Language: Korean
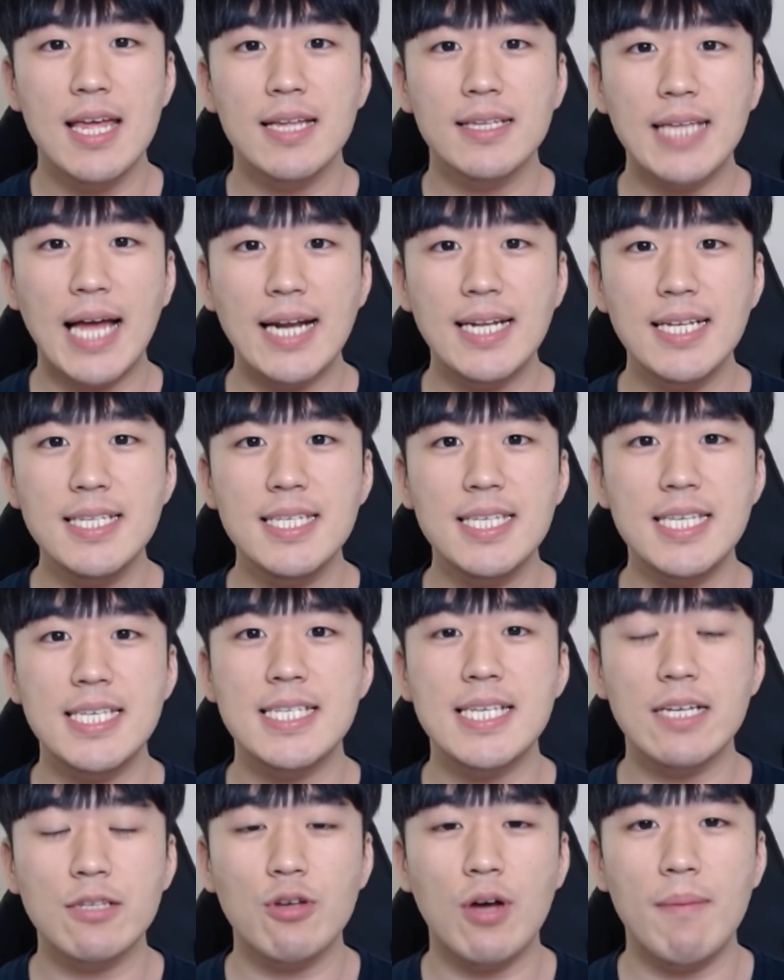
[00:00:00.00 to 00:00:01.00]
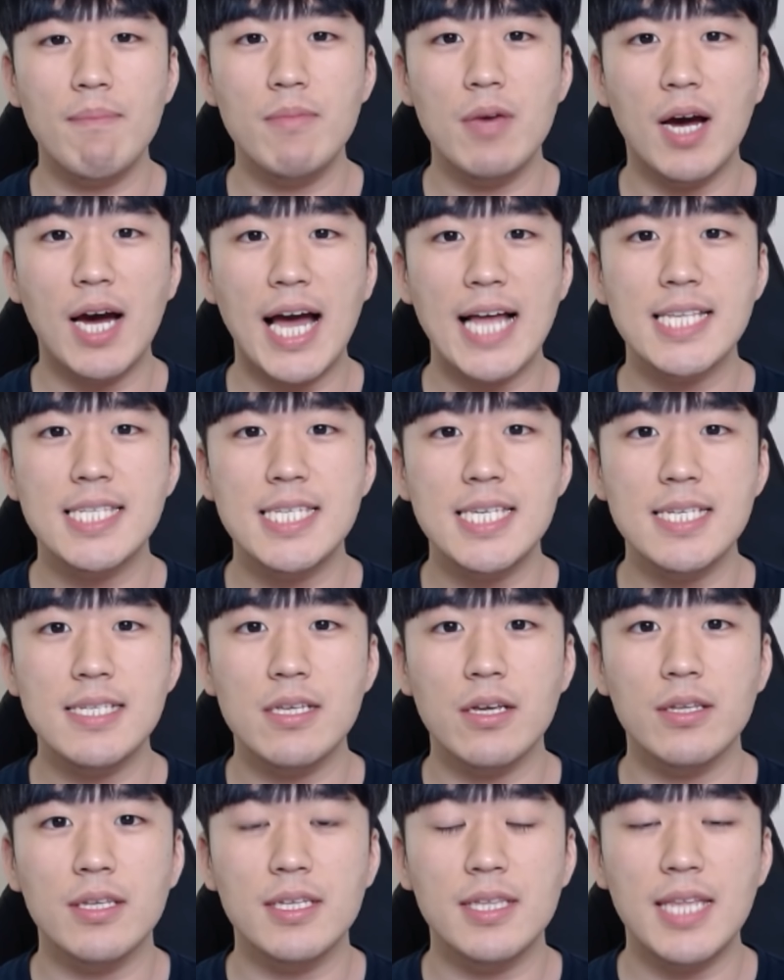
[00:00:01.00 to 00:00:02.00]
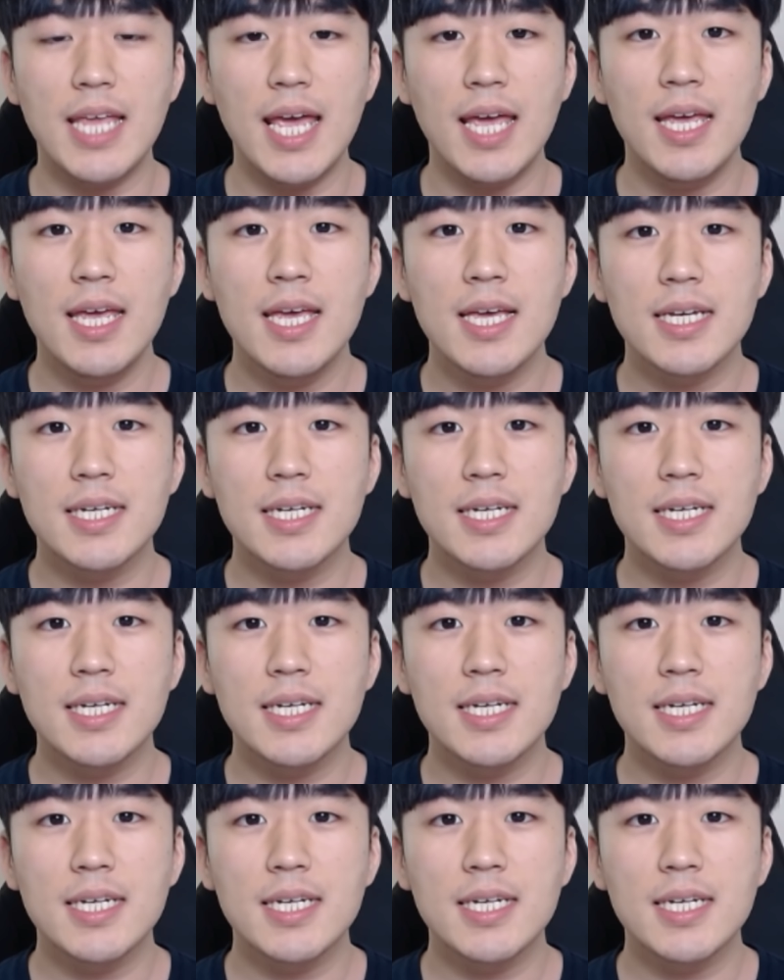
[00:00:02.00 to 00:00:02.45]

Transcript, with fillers: 다른 기자도 한 명 같이 있었는데